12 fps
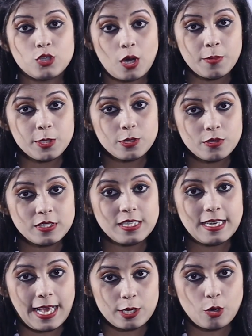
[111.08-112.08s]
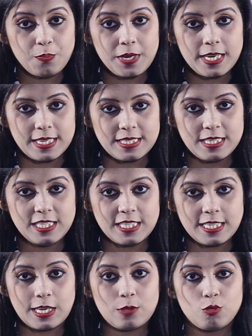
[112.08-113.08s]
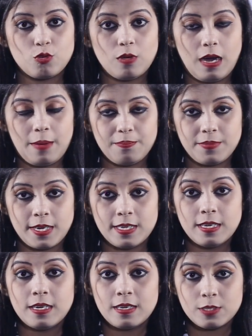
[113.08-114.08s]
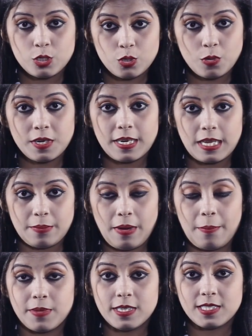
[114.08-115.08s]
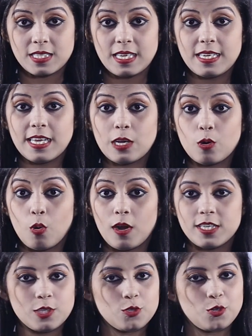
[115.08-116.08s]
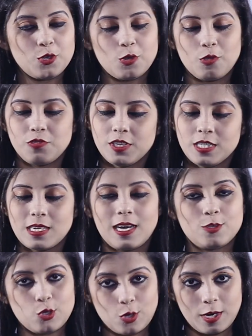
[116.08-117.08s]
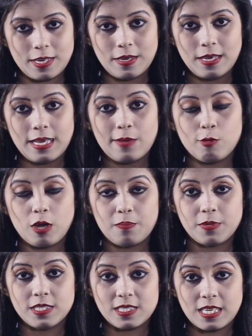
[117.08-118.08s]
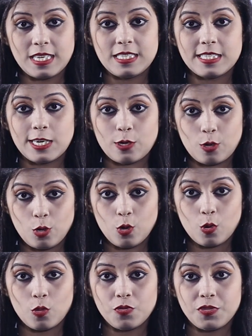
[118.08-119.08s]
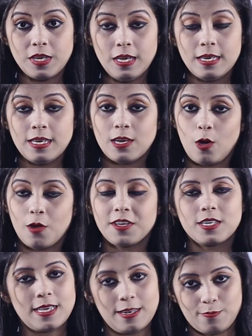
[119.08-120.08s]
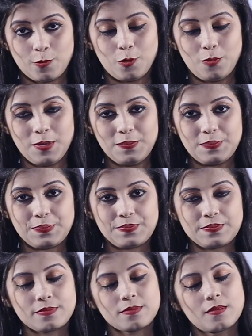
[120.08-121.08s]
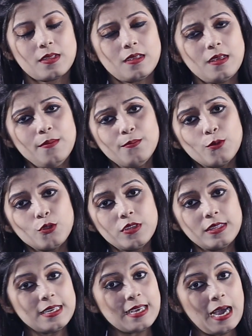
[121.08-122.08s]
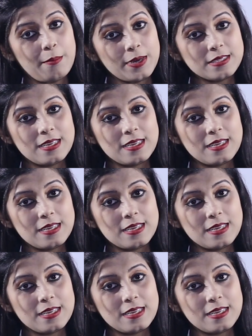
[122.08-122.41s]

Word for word: টমেটোতে যে লাইকোপিন আছে সেটা কিন্তু আপনার শরীরে বা আপনার স্কিনে কোলাজেন তৈরি করতে সাহায্য করে এবং আপনার স্কিনটা গ্লো করতে অনেক হেল্প করবে প্রতিদিন খাবার